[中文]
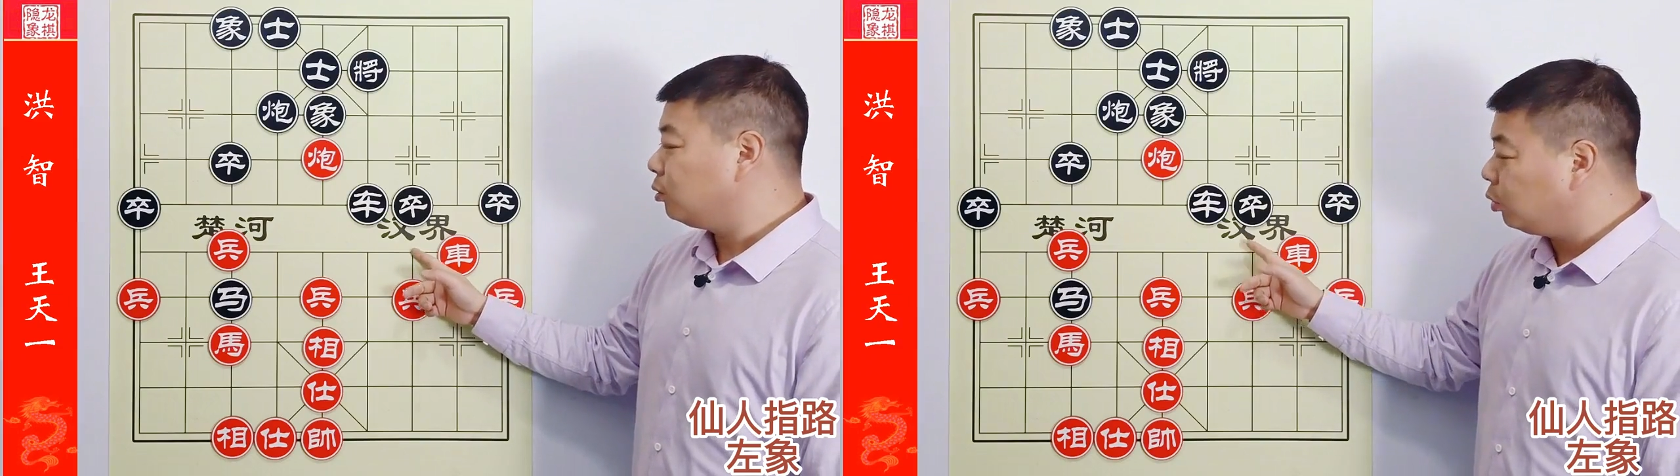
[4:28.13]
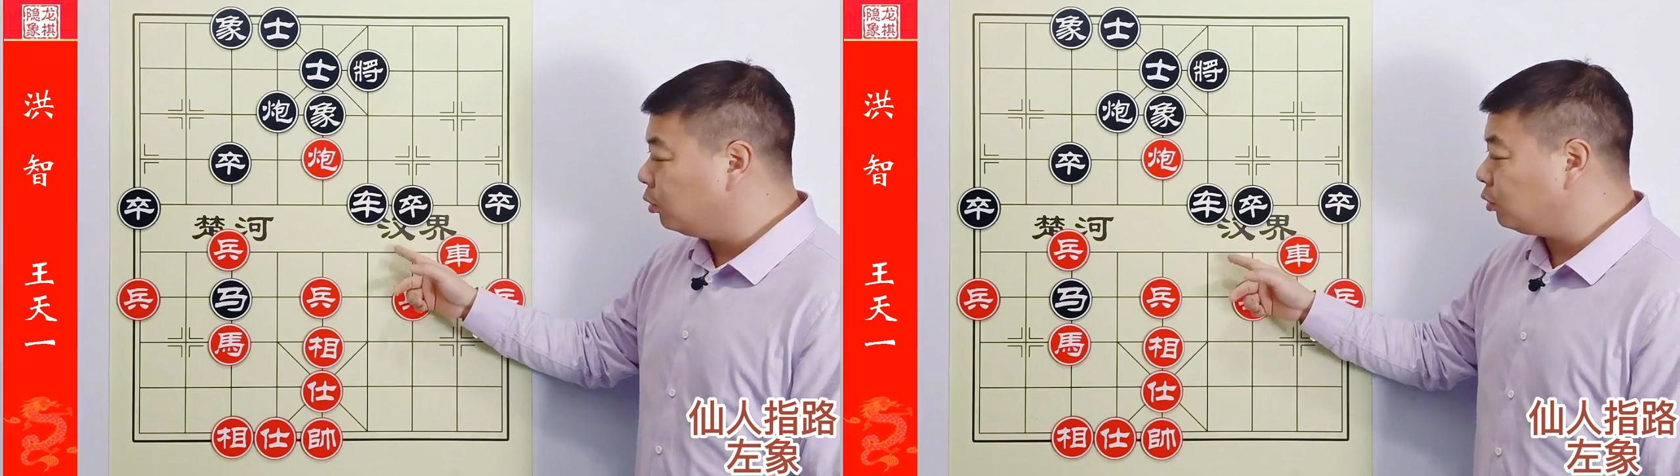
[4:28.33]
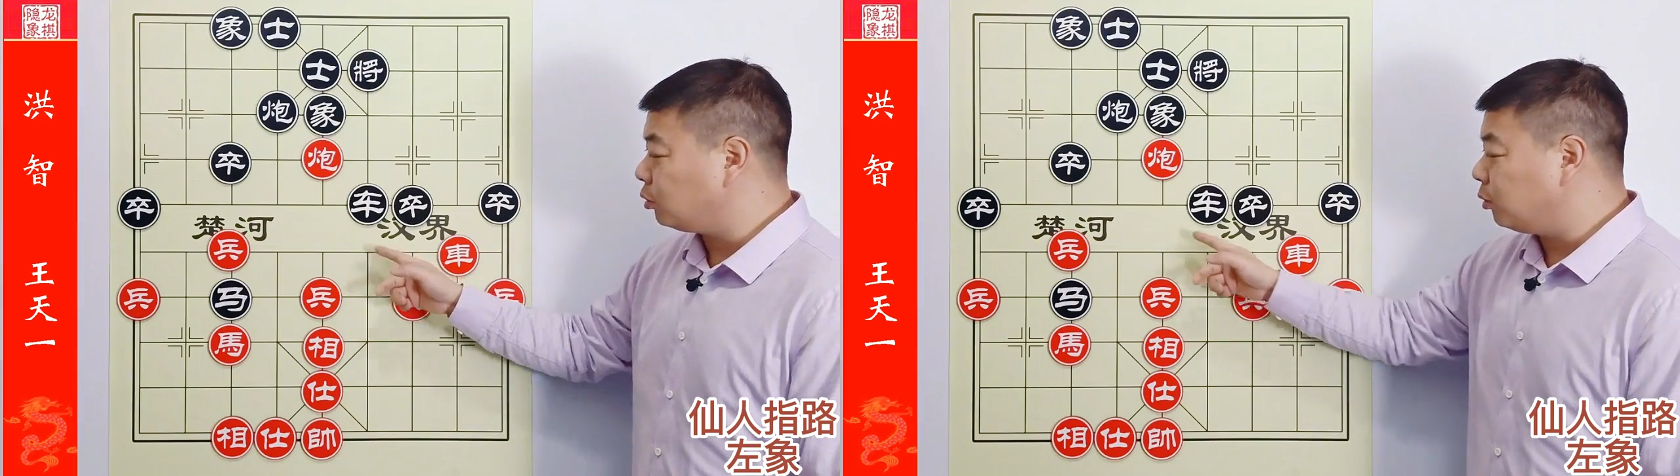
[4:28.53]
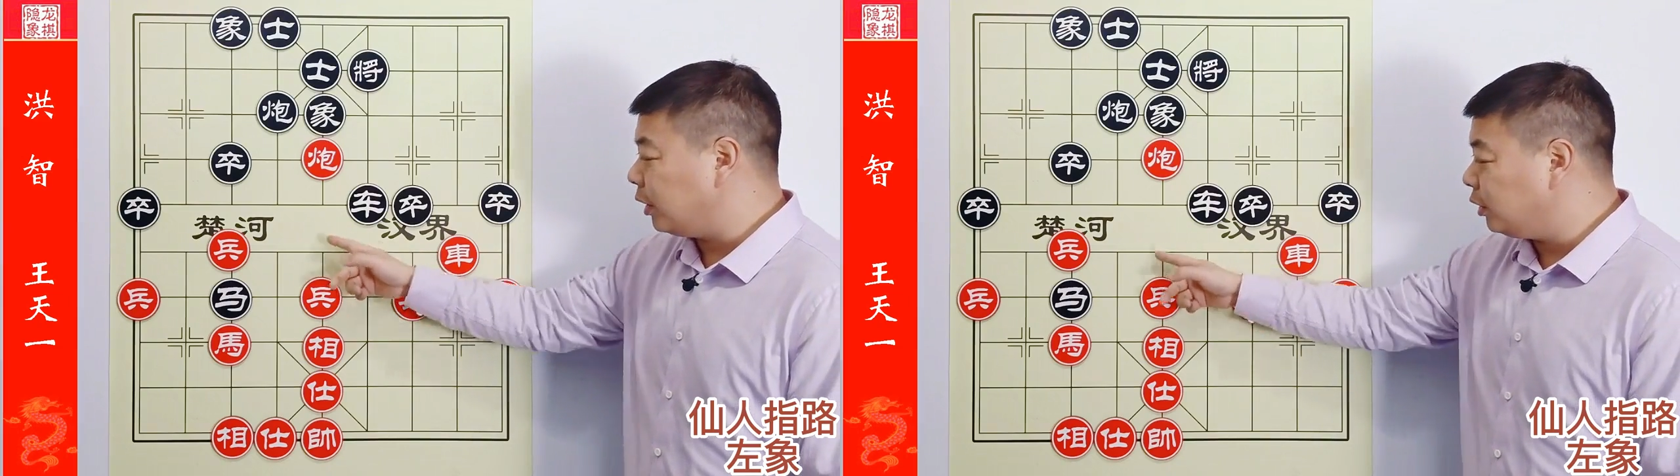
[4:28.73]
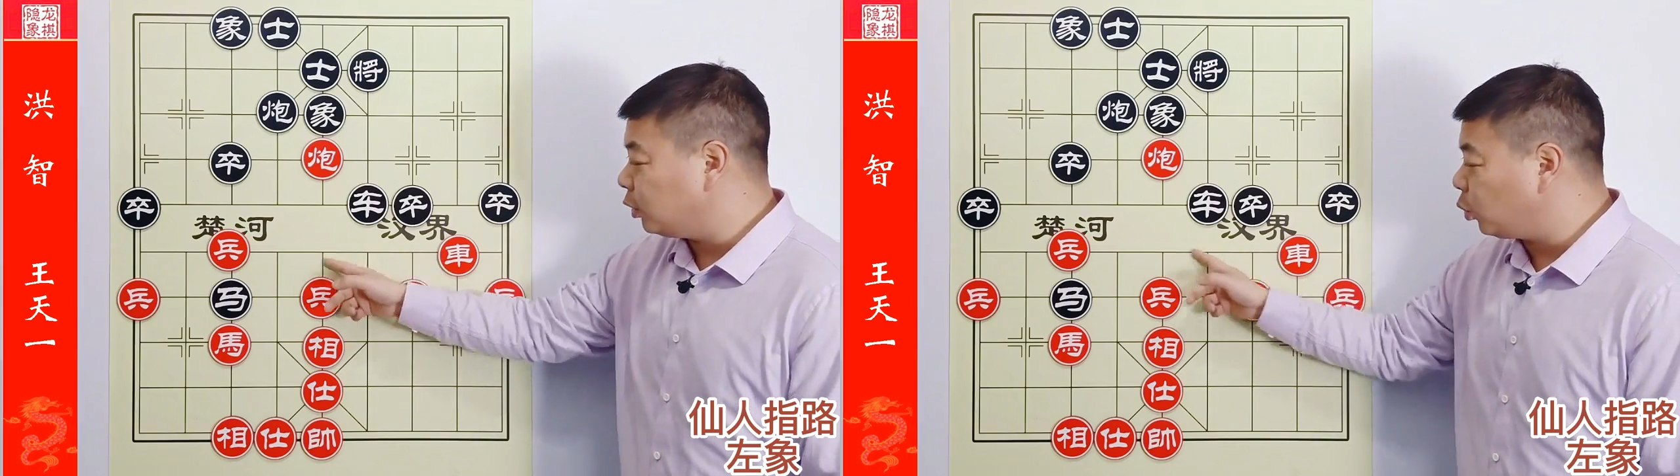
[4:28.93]
充足
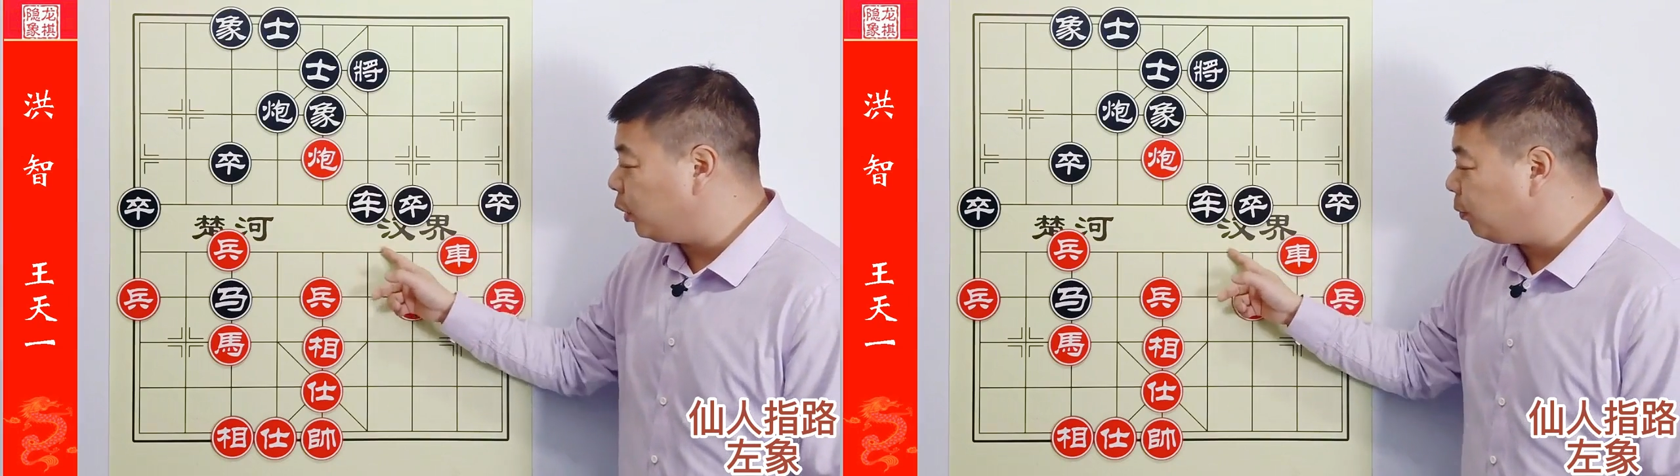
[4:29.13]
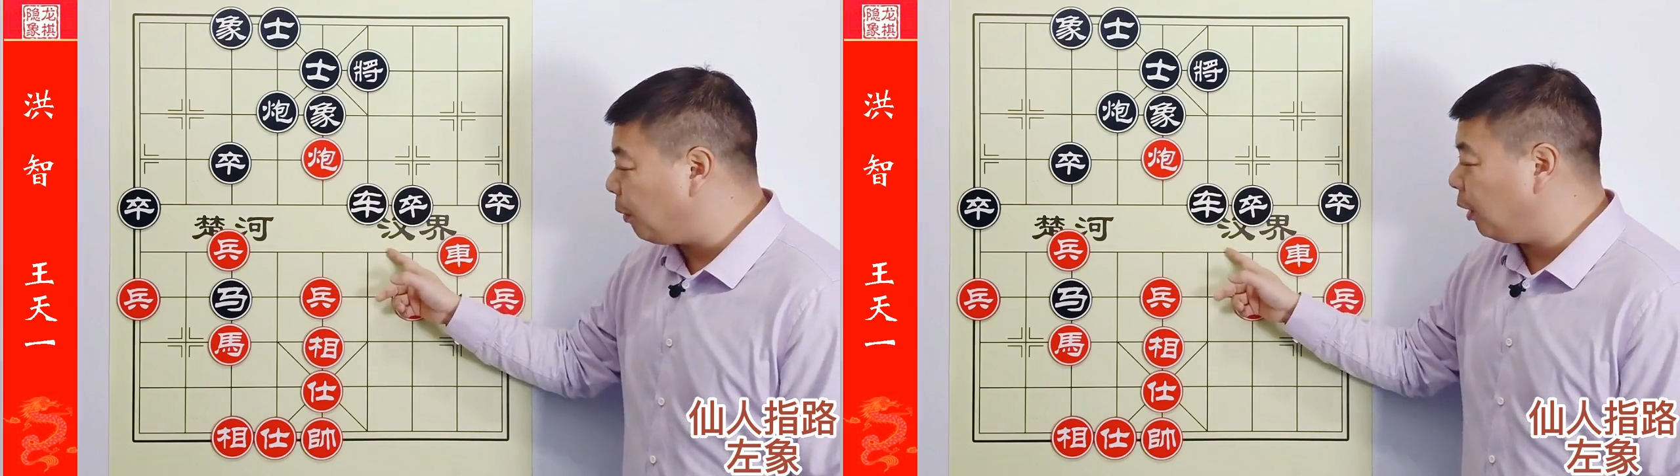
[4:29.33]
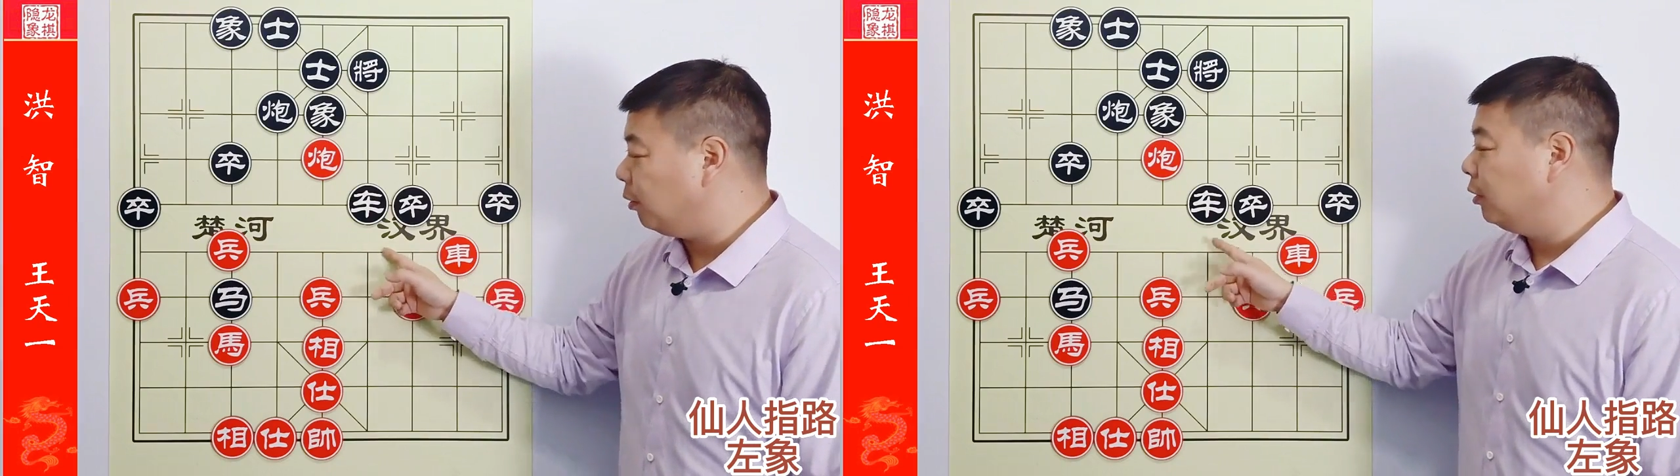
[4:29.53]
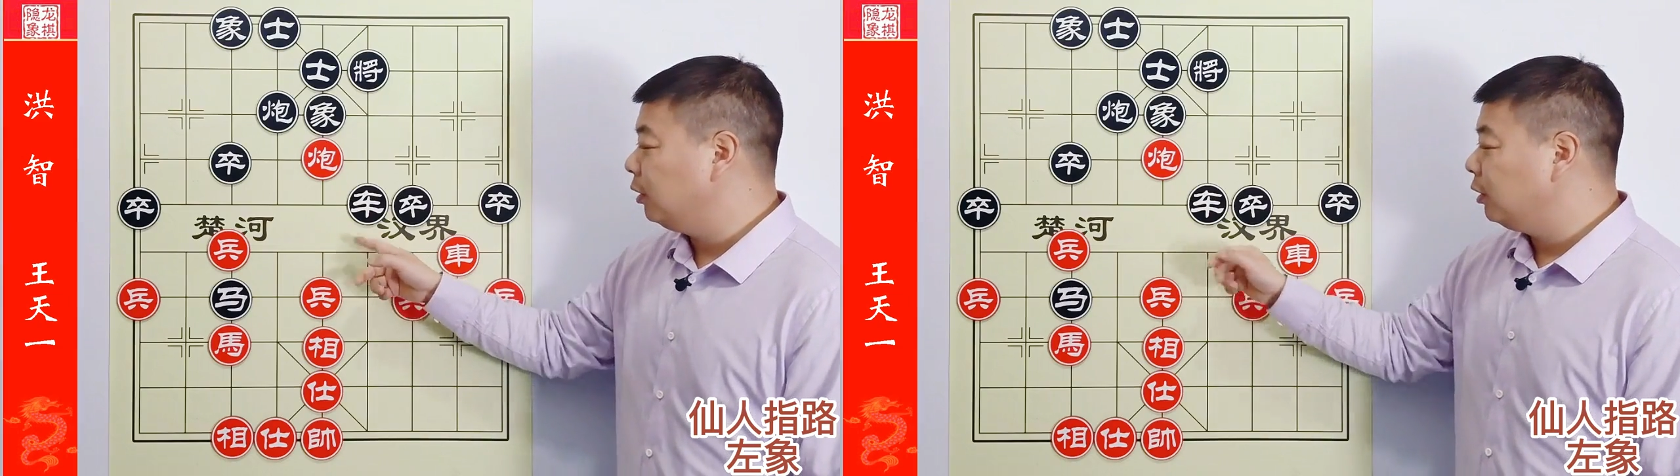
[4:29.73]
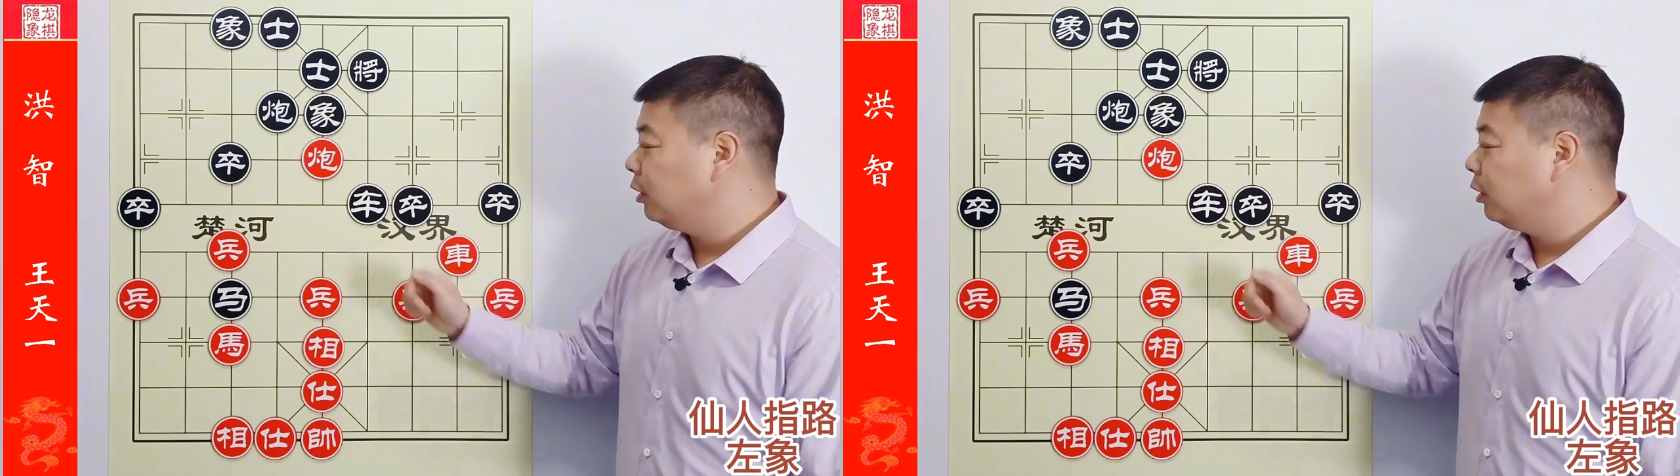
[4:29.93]
啊，以及退炮